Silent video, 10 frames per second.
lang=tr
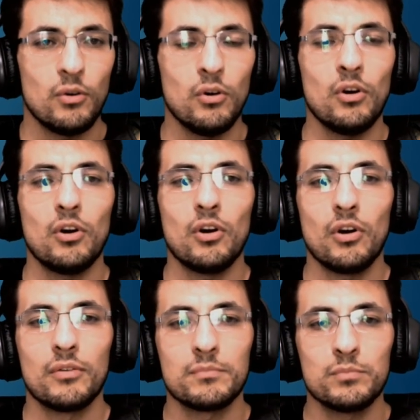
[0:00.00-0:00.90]
Oo,
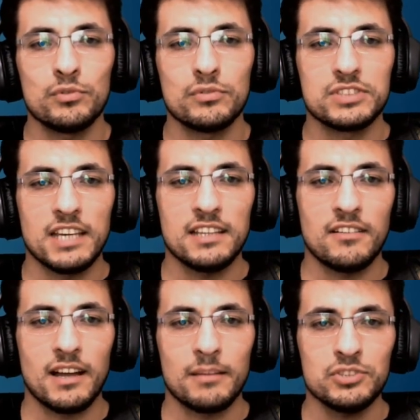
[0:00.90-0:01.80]
bu şey
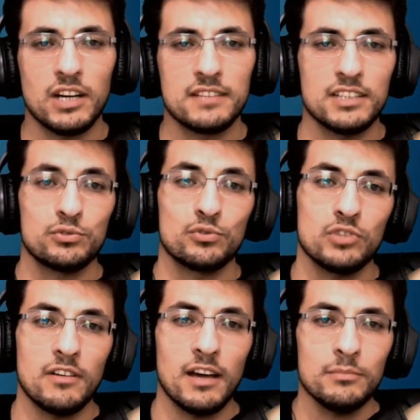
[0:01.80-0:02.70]
de varmış. Ateş
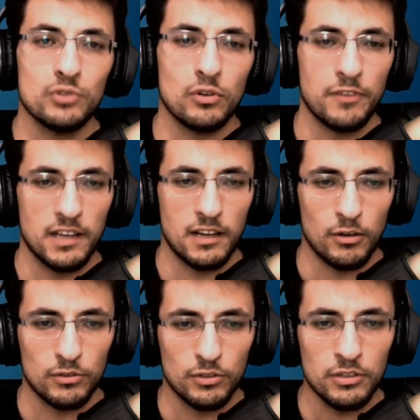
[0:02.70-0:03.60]
ruhu da varmış. O
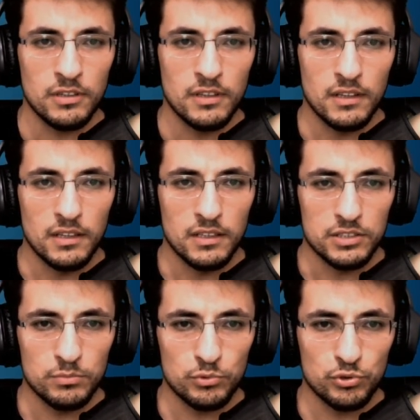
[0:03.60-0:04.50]
fena oldu.
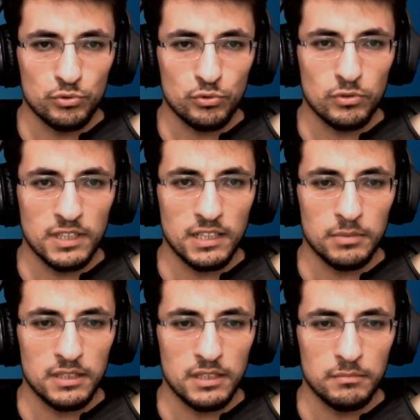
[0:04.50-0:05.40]
Şimdi şunu
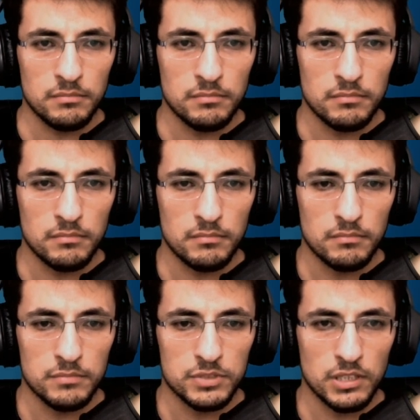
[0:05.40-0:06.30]
kullanabilirim.
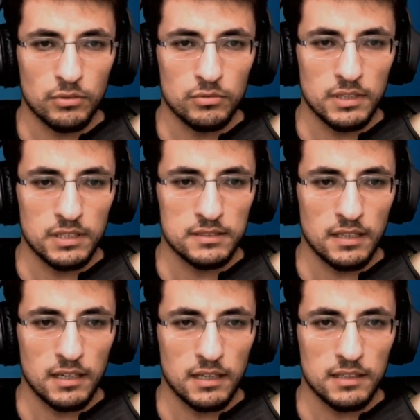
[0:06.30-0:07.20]
Bir şey
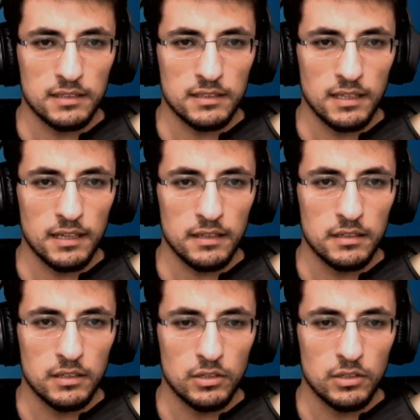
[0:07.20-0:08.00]
gönderirse arkadan diye.